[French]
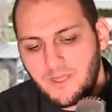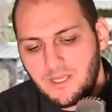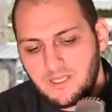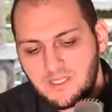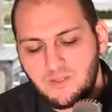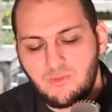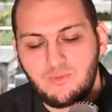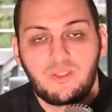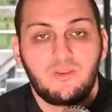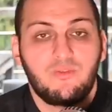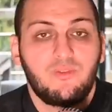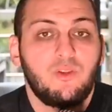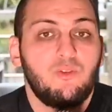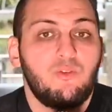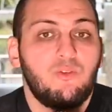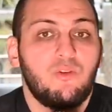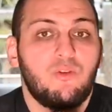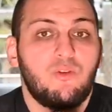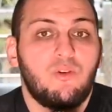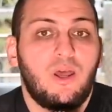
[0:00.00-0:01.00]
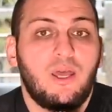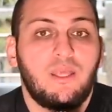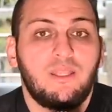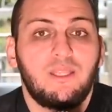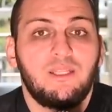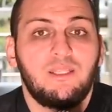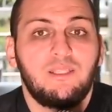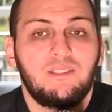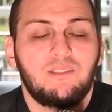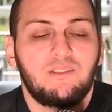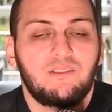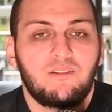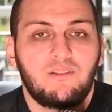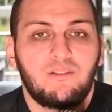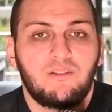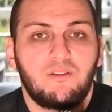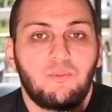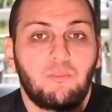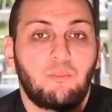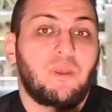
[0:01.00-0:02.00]
Si vous avez une euh, analyse
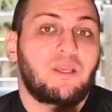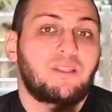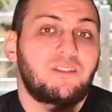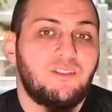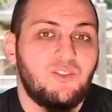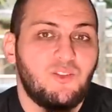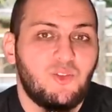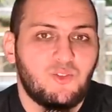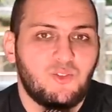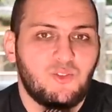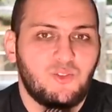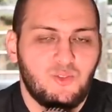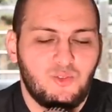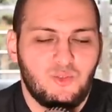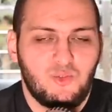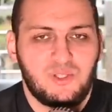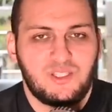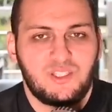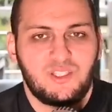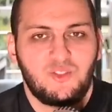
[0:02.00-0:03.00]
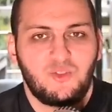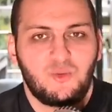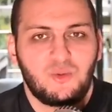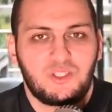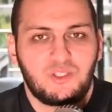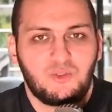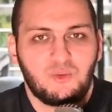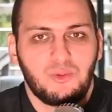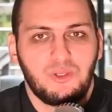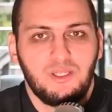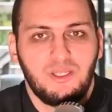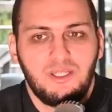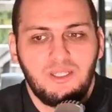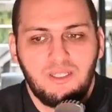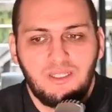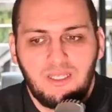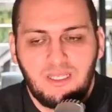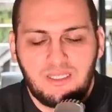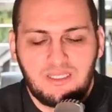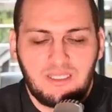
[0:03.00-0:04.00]
euh, pertinente de la situation,
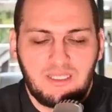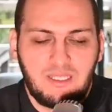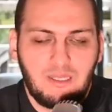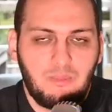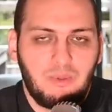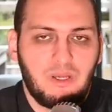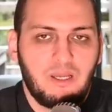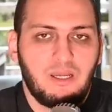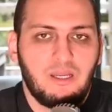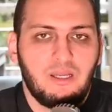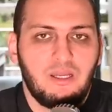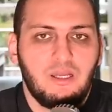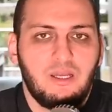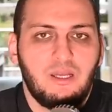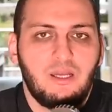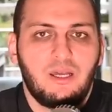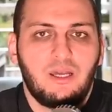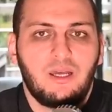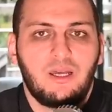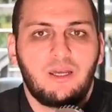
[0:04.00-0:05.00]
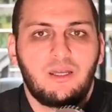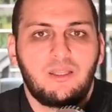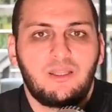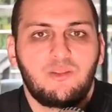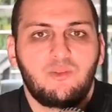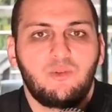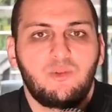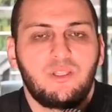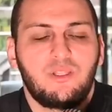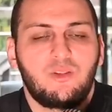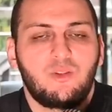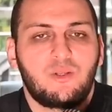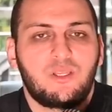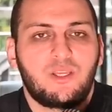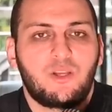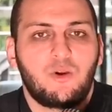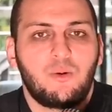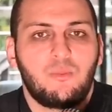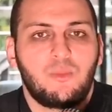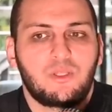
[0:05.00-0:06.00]
n'hésitez pas à la donner dans
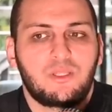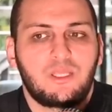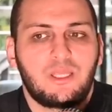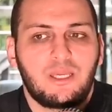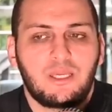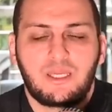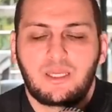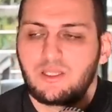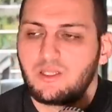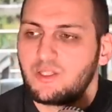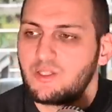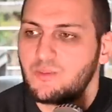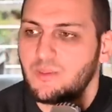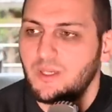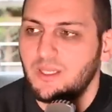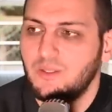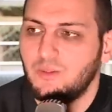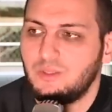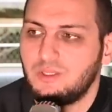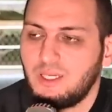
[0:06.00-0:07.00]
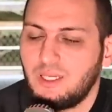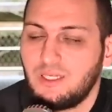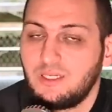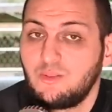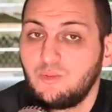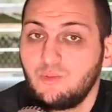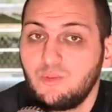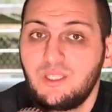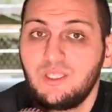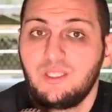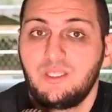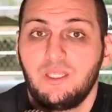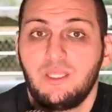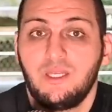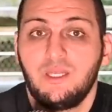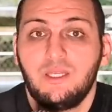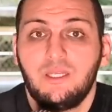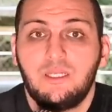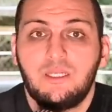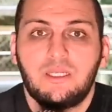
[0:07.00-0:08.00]
les commentaires. Qu'Allah subhanahu wa ta'ala nous guide,
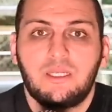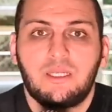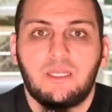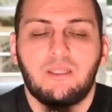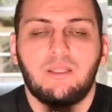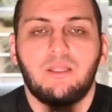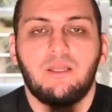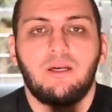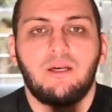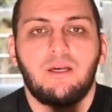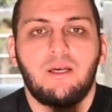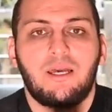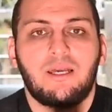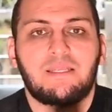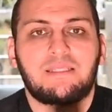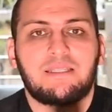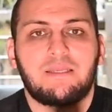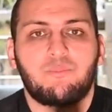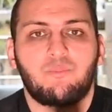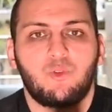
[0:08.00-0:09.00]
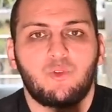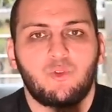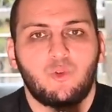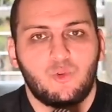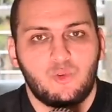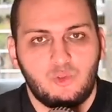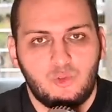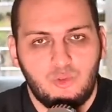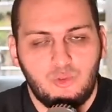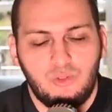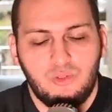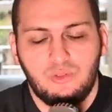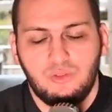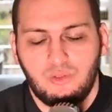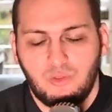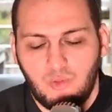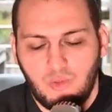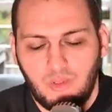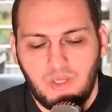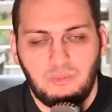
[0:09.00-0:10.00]
qu'Allah accepte notre jeûne,
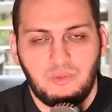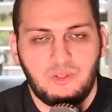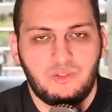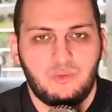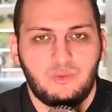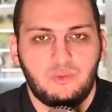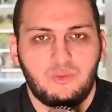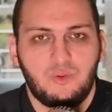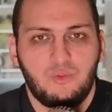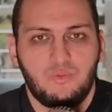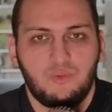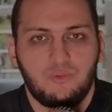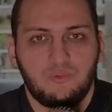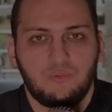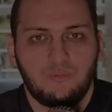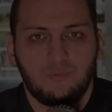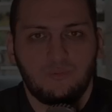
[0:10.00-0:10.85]
que la paix soit sur vous.